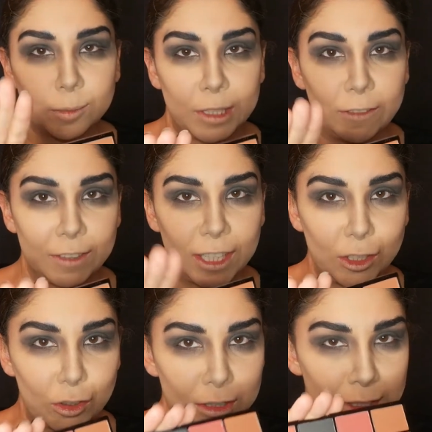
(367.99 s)
New
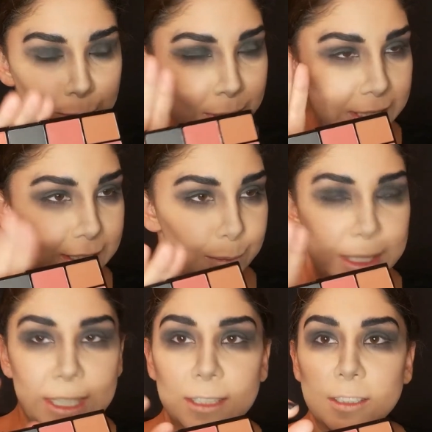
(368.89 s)
Naturals paletimin
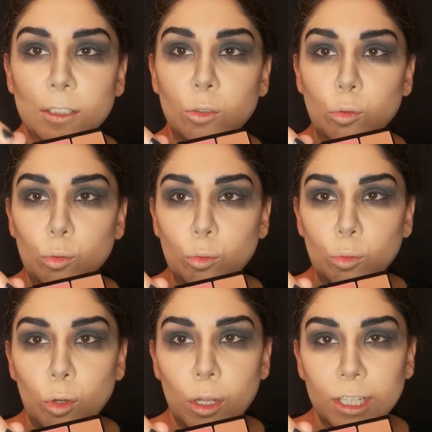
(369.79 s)
yenisi şu
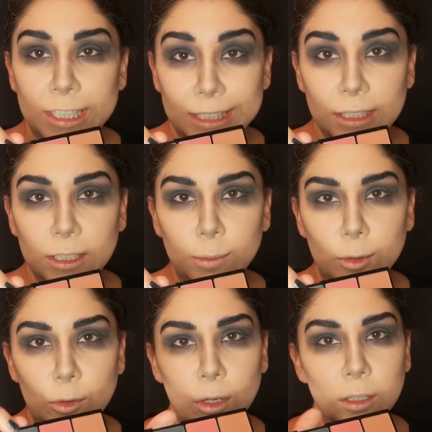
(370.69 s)
gri
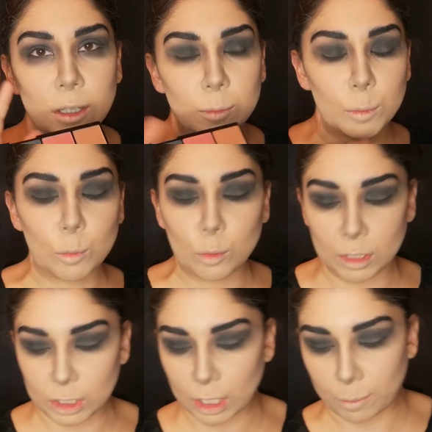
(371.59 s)
gibi duran ama
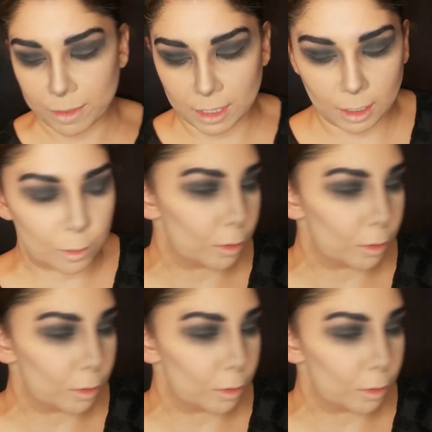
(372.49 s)
muhteşem siyah